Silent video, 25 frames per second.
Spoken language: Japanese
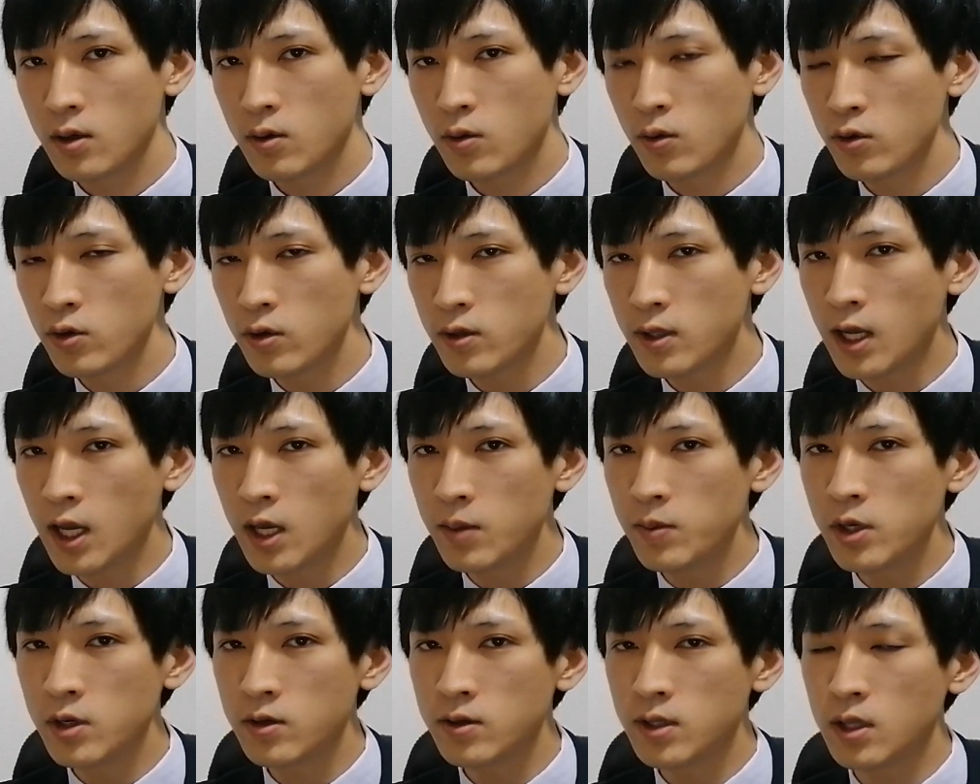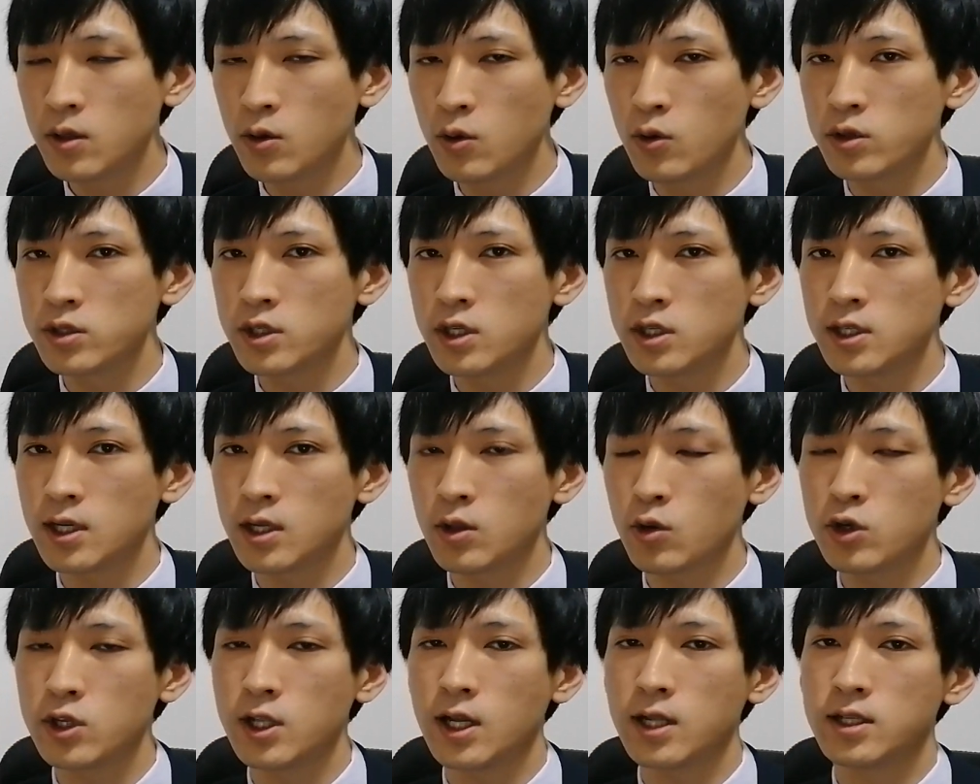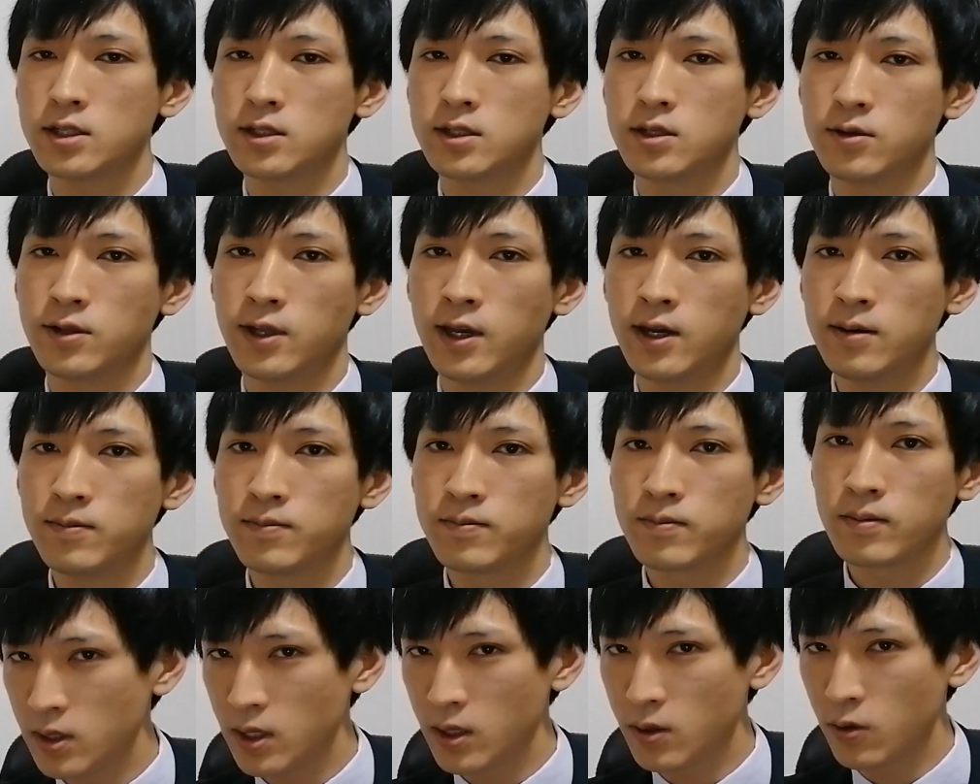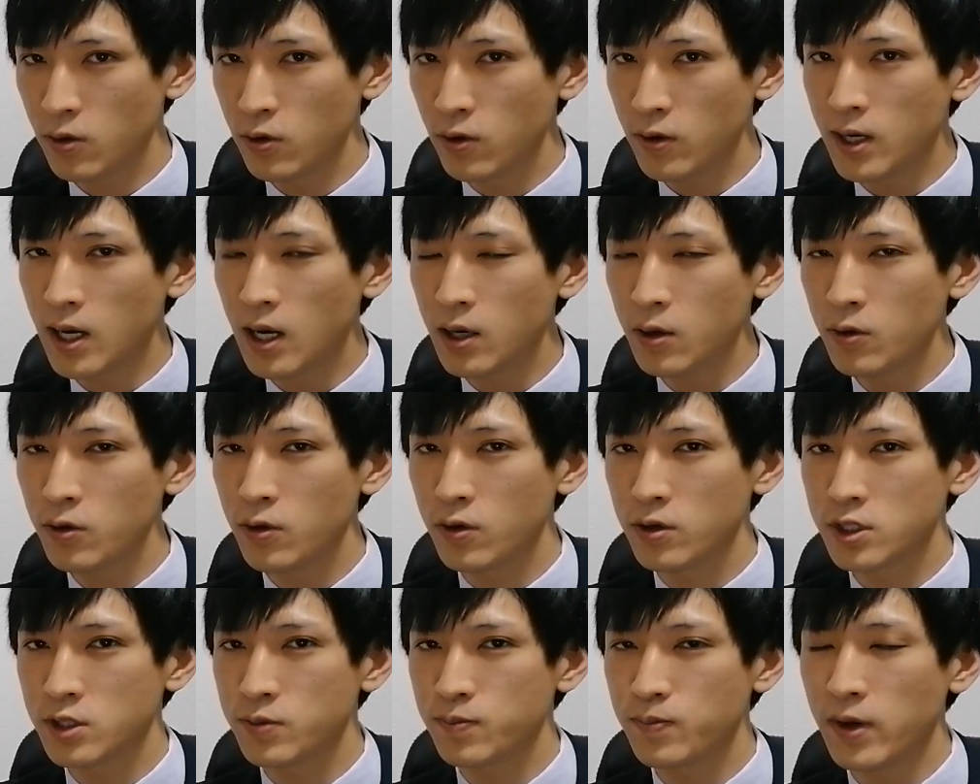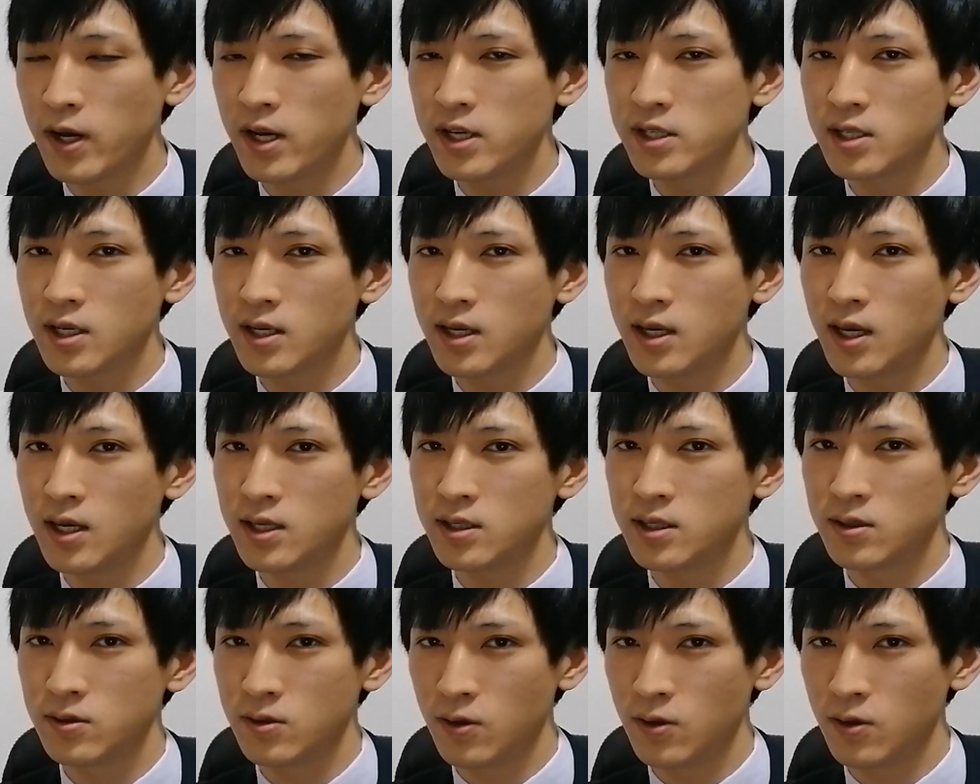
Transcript: このタイミングで投資したときなんですよね。で、この過去の失敗したケー